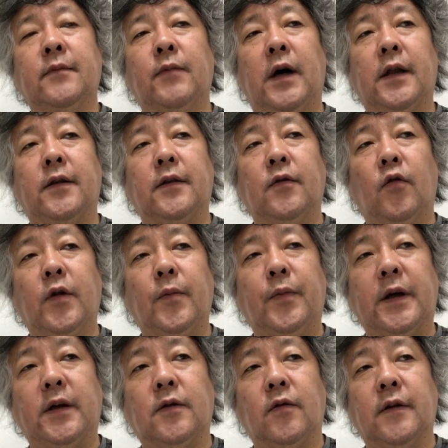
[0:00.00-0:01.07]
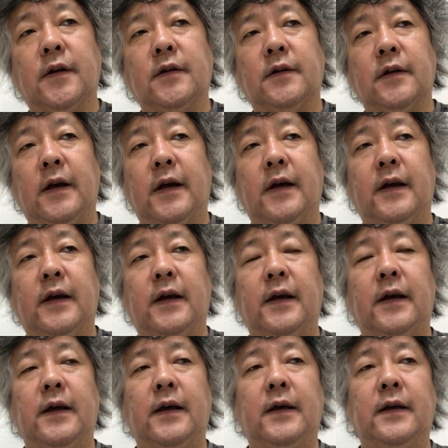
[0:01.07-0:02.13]
まあ、オリンピックをですね、
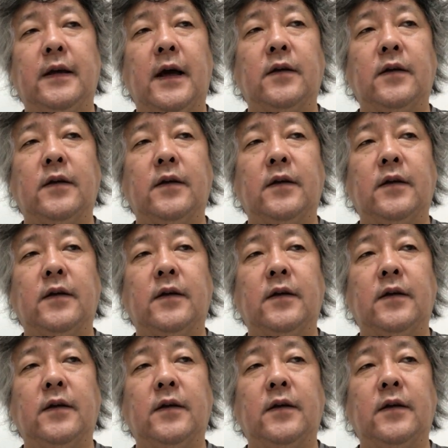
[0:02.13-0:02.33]
えー、